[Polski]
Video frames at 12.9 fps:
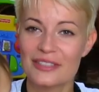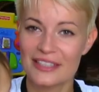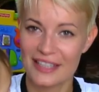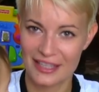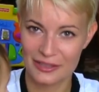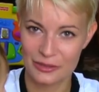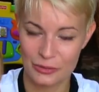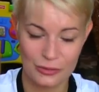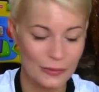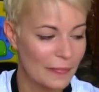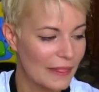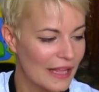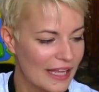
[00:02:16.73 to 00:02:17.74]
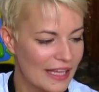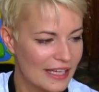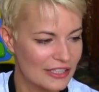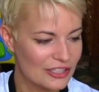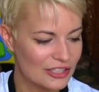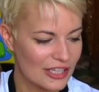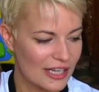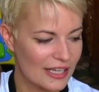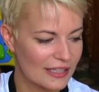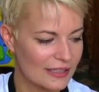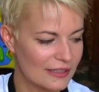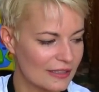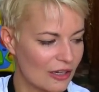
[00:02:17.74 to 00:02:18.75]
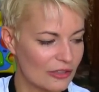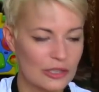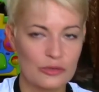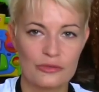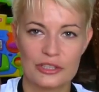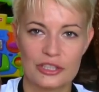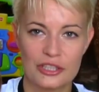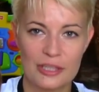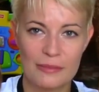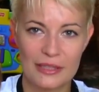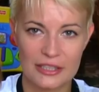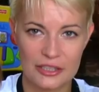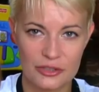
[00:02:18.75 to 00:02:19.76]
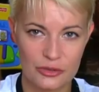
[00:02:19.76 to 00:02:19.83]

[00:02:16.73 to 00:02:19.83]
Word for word: względu, że y, ona już właśnie nie ma tej